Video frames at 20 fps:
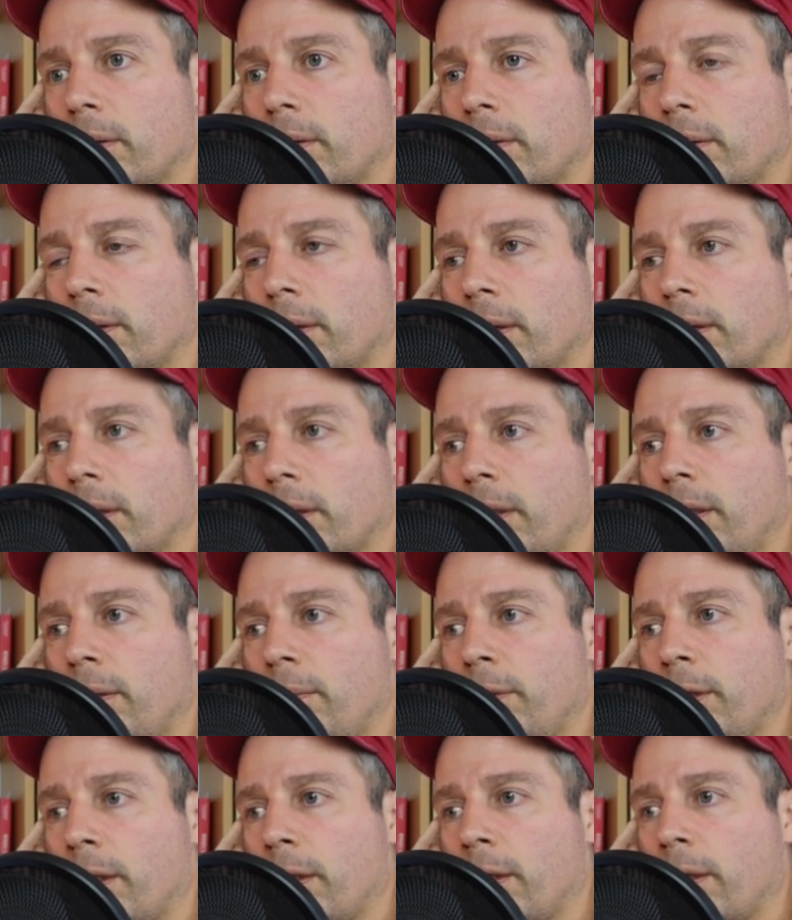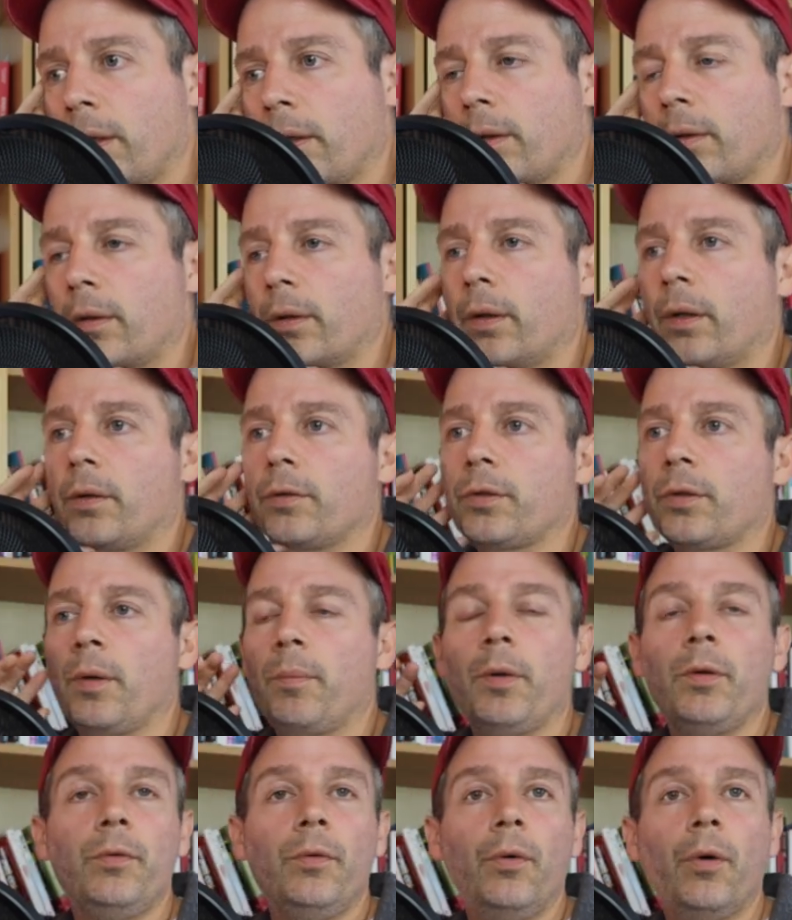Voilà, il met ce qu'on
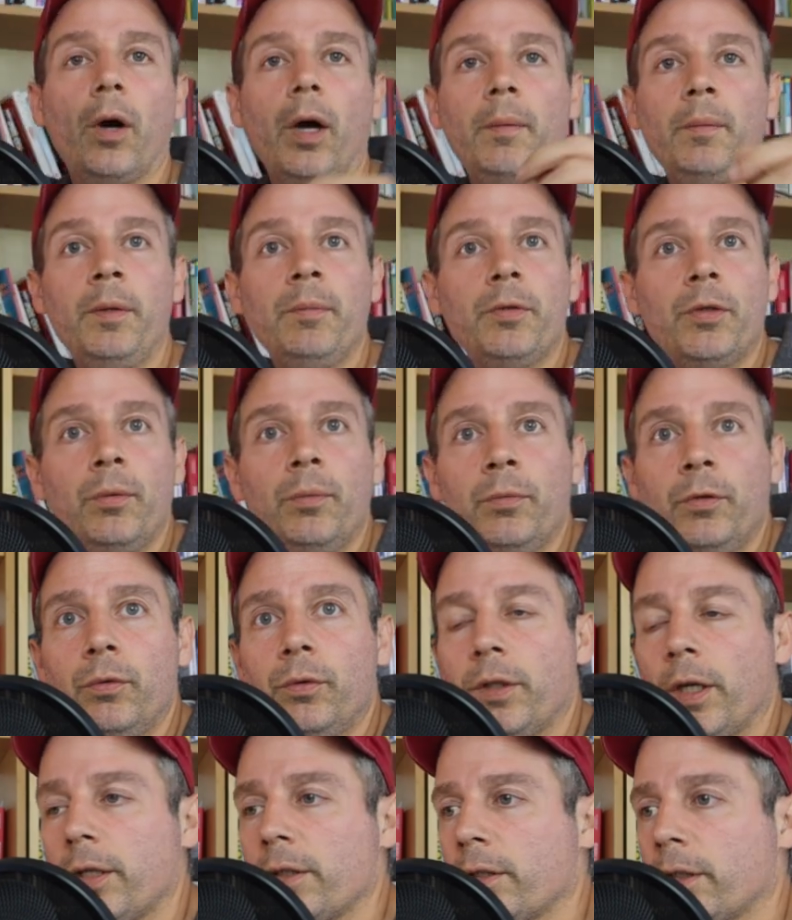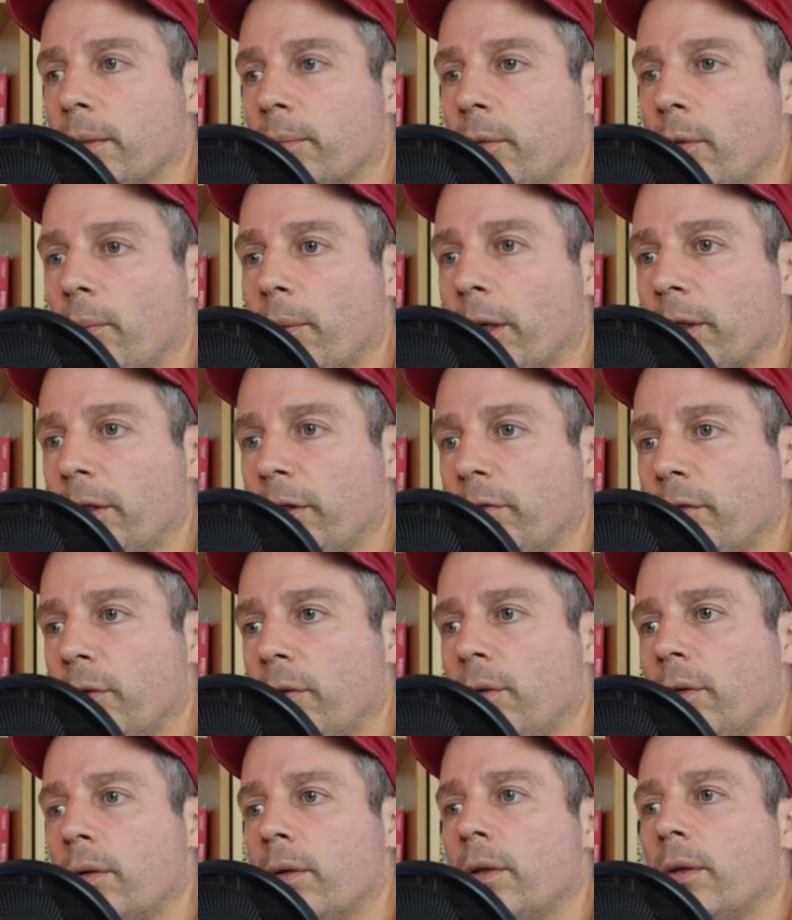appelle du lorem ipsum, du texte un peu par
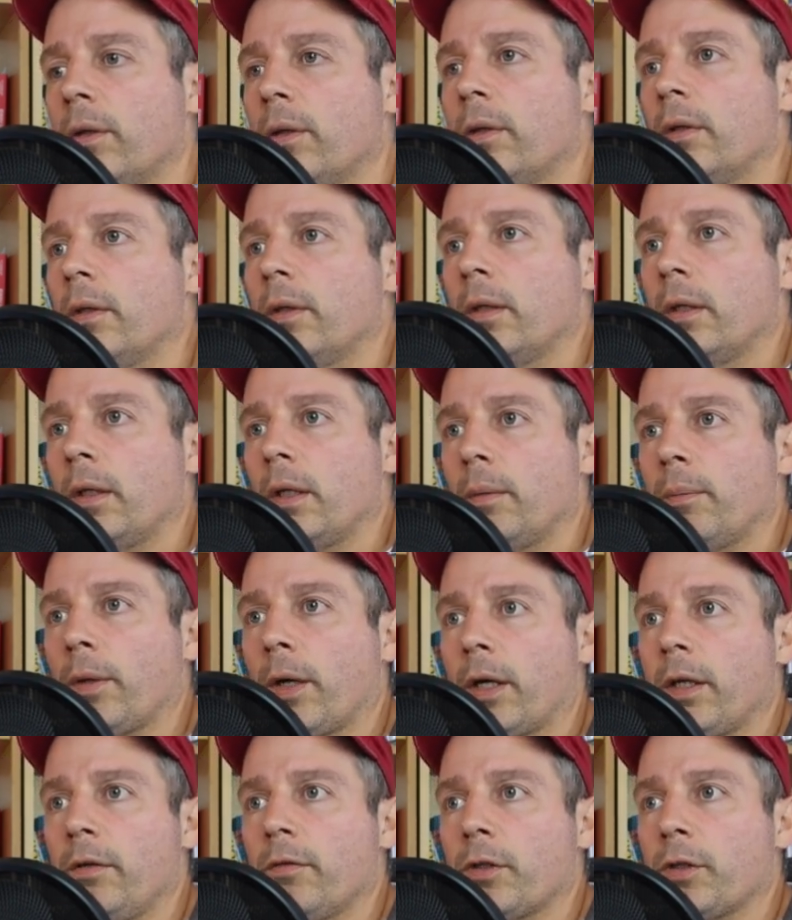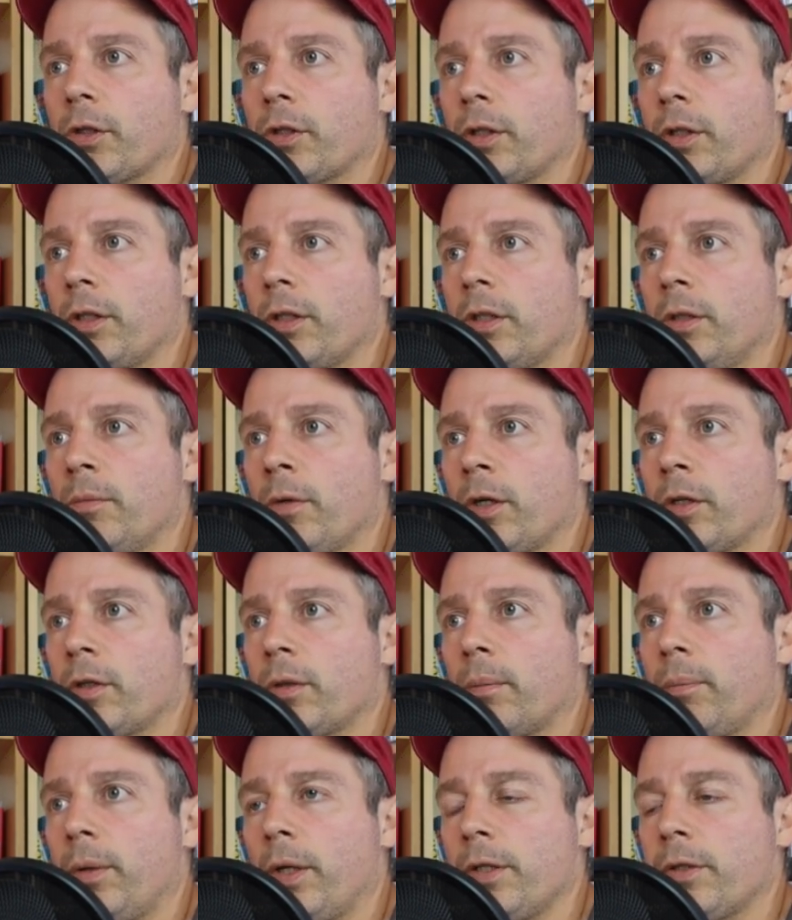défaut. Pareil, il va chercher des images
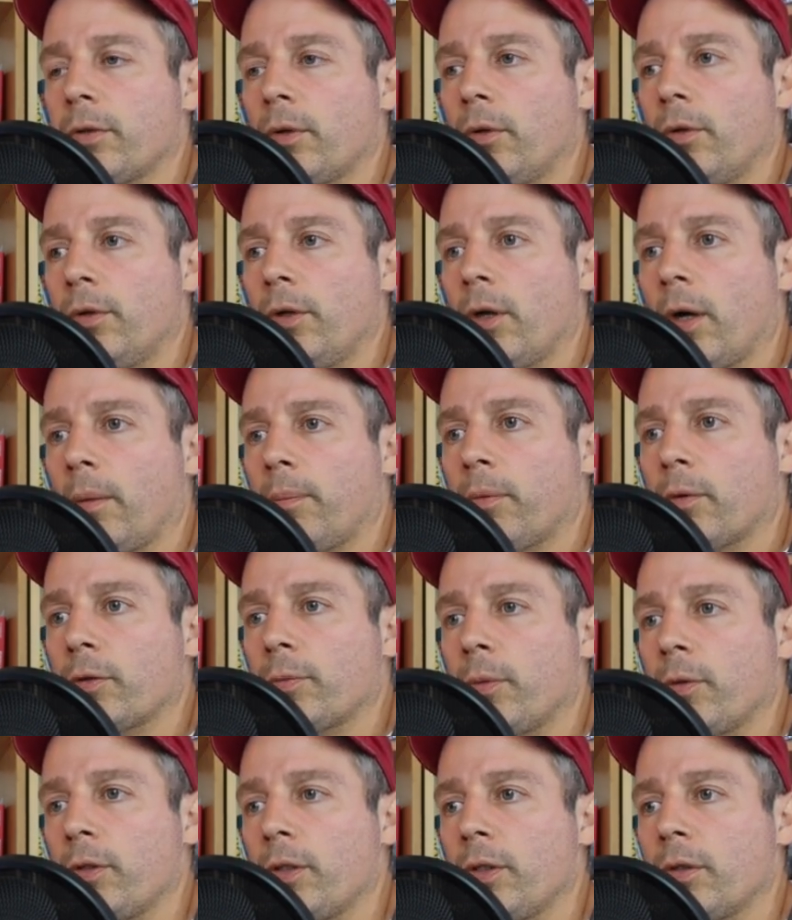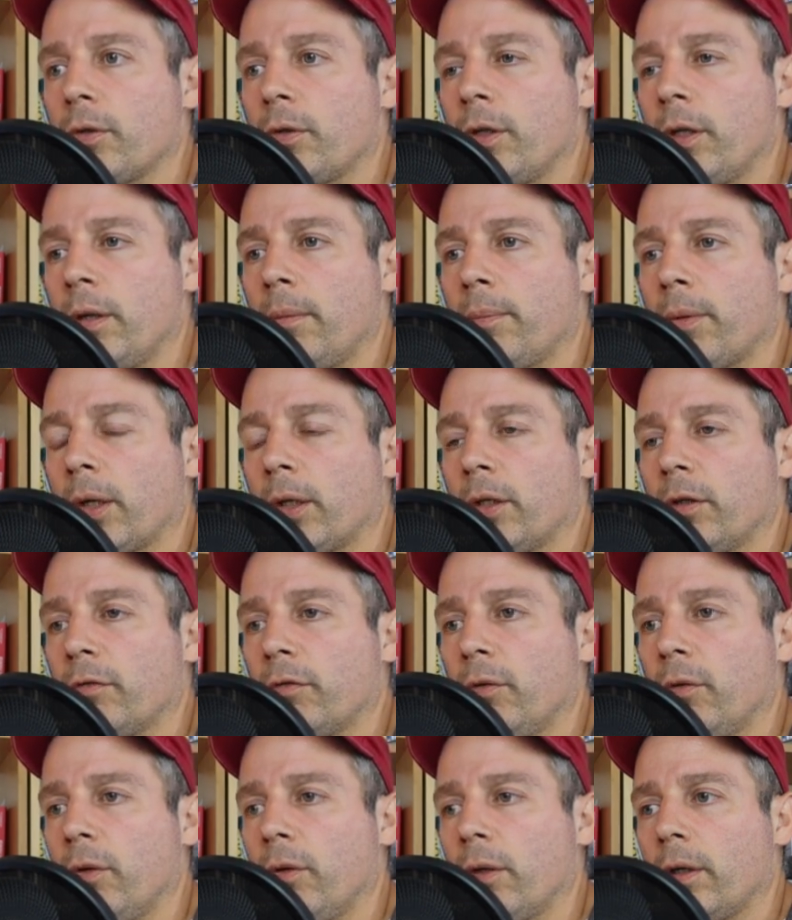placeholder pour se positionner par
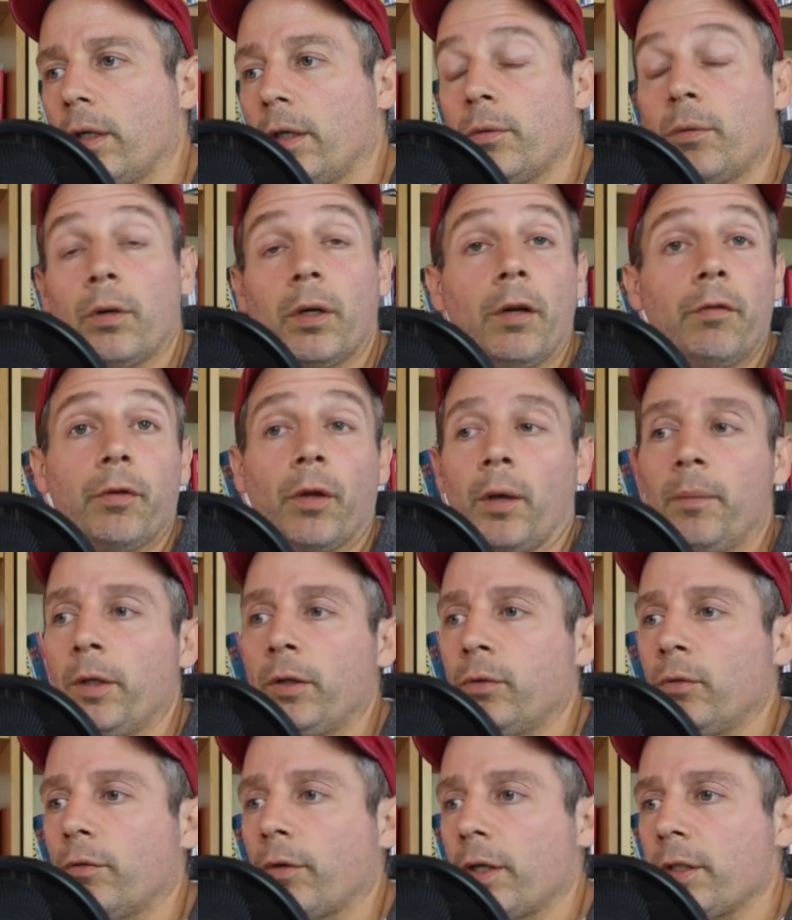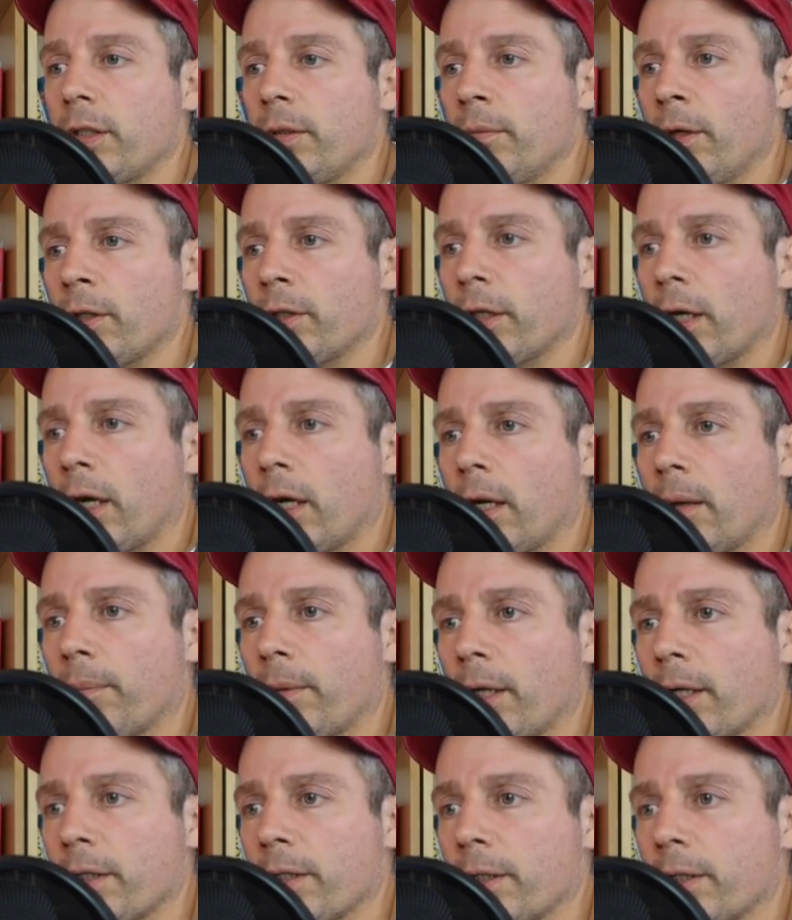défaut. Et donc là, il faudra mettre nos vraies images à la
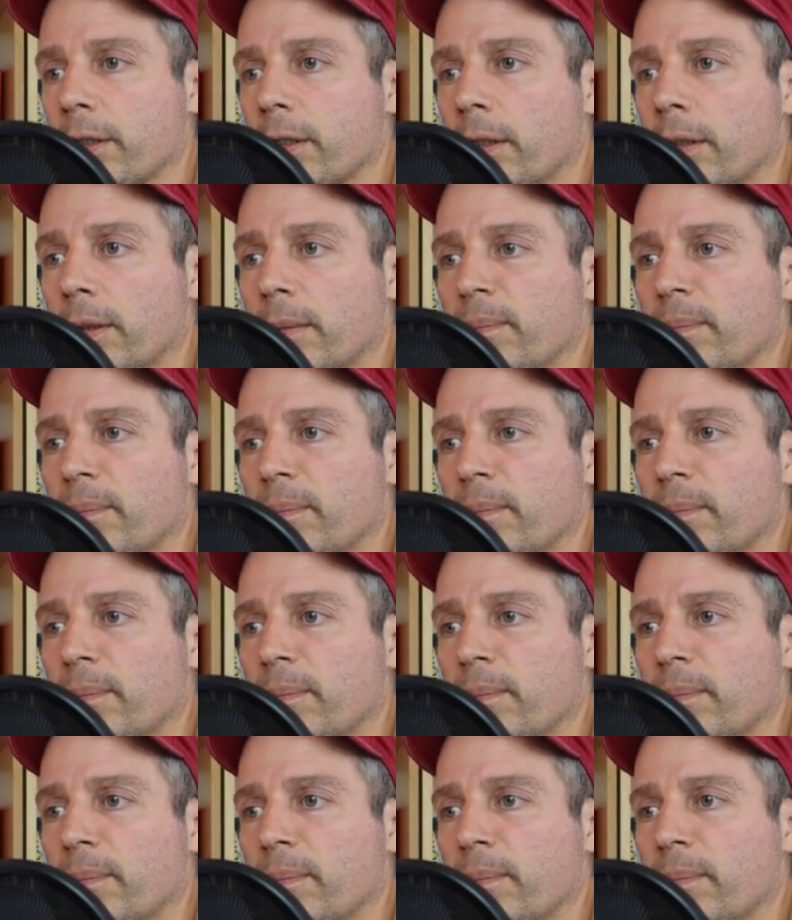place.